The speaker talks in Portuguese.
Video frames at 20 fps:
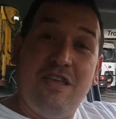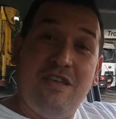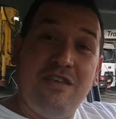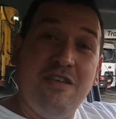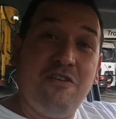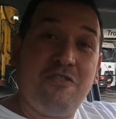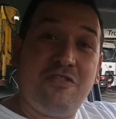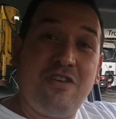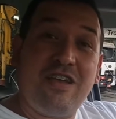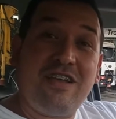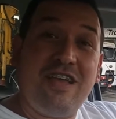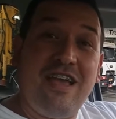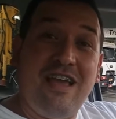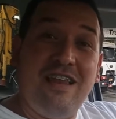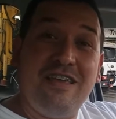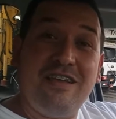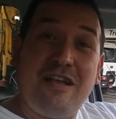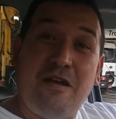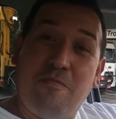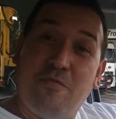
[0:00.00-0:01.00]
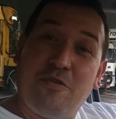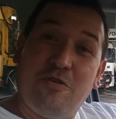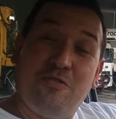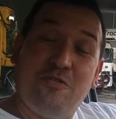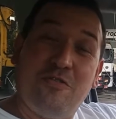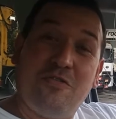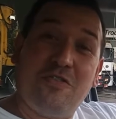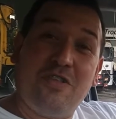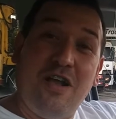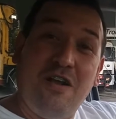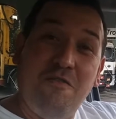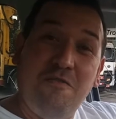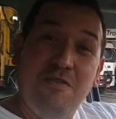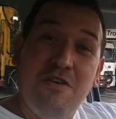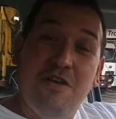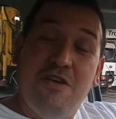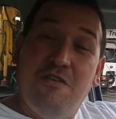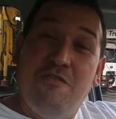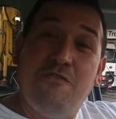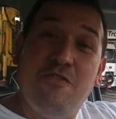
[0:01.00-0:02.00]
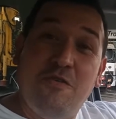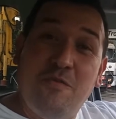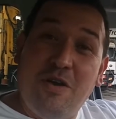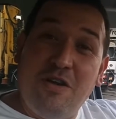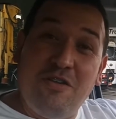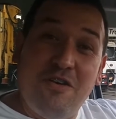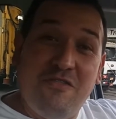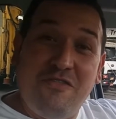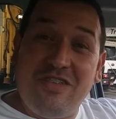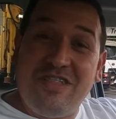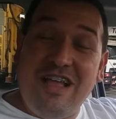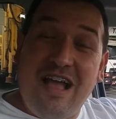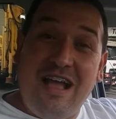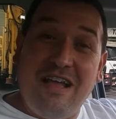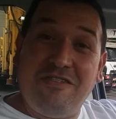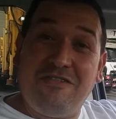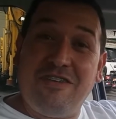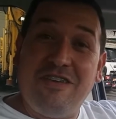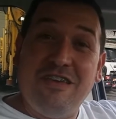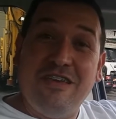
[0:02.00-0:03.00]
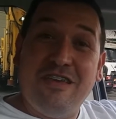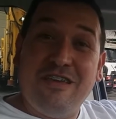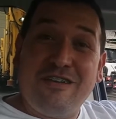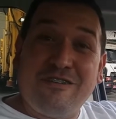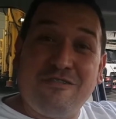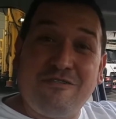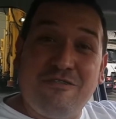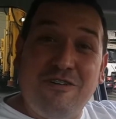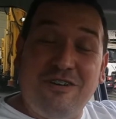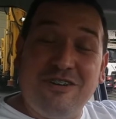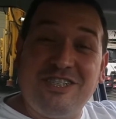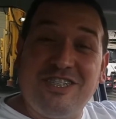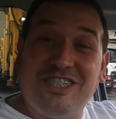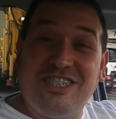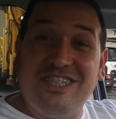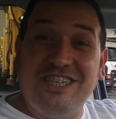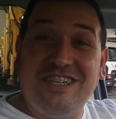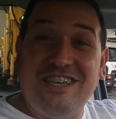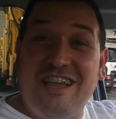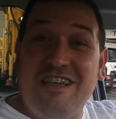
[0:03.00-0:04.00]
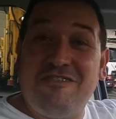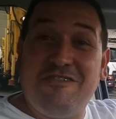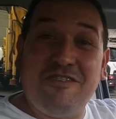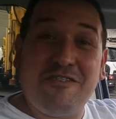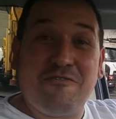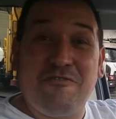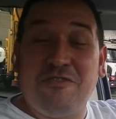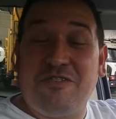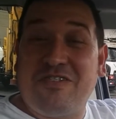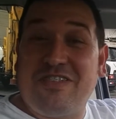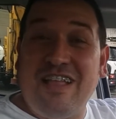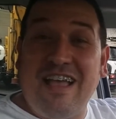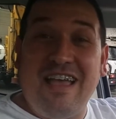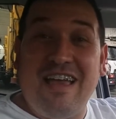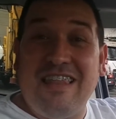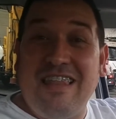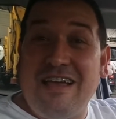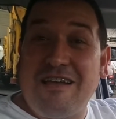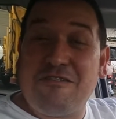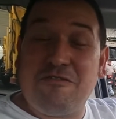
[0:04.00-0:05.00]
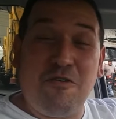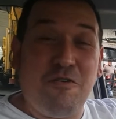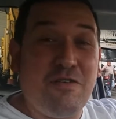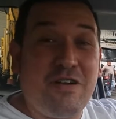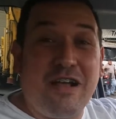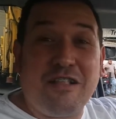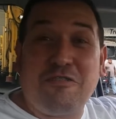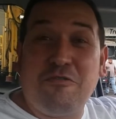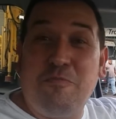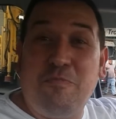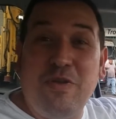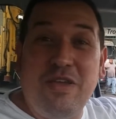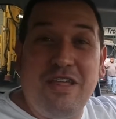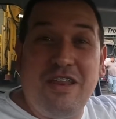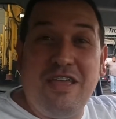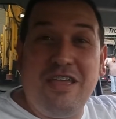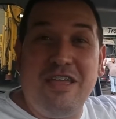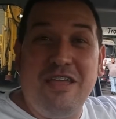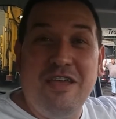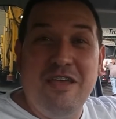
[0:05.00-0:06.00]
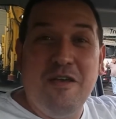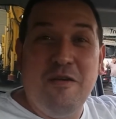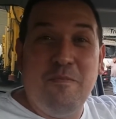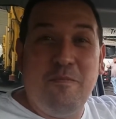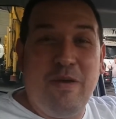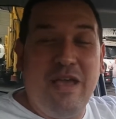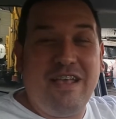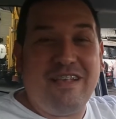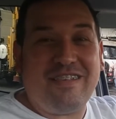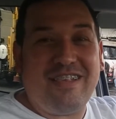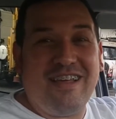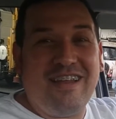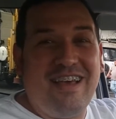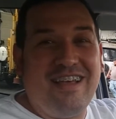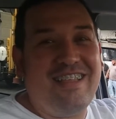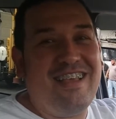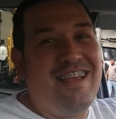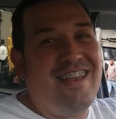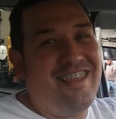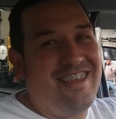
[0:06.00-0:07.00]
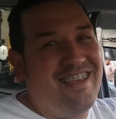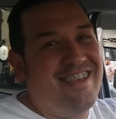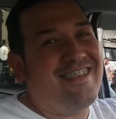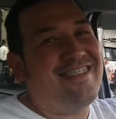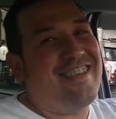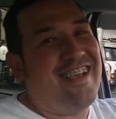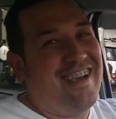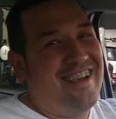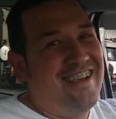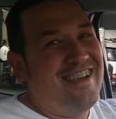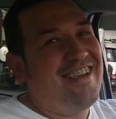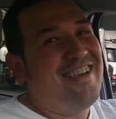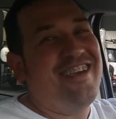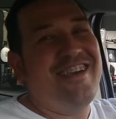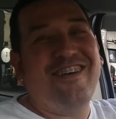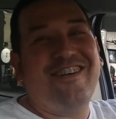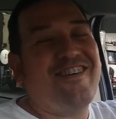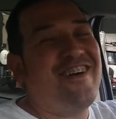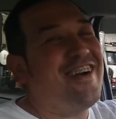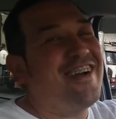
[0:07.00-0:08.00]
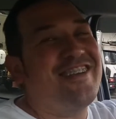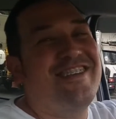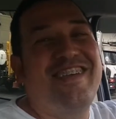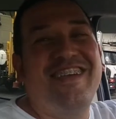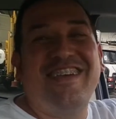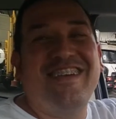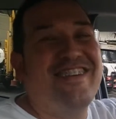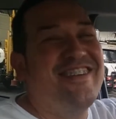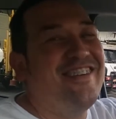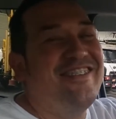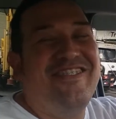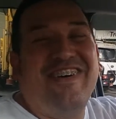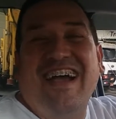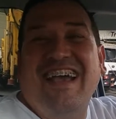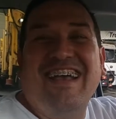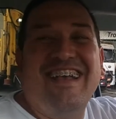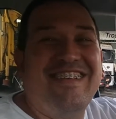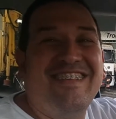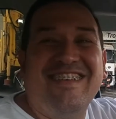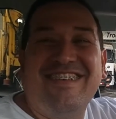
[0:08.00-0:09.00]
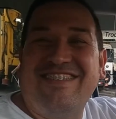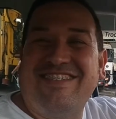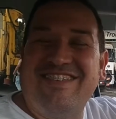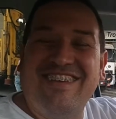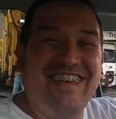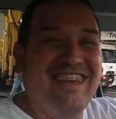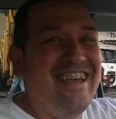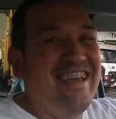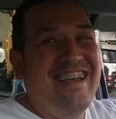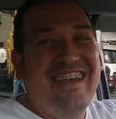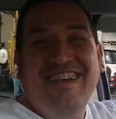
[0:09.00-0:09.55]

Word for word: E eu cheguei ali com a produção, vi uma novidade, coxinha de costela com catupiry pensa na delícia. E o gordinho não vai resistir.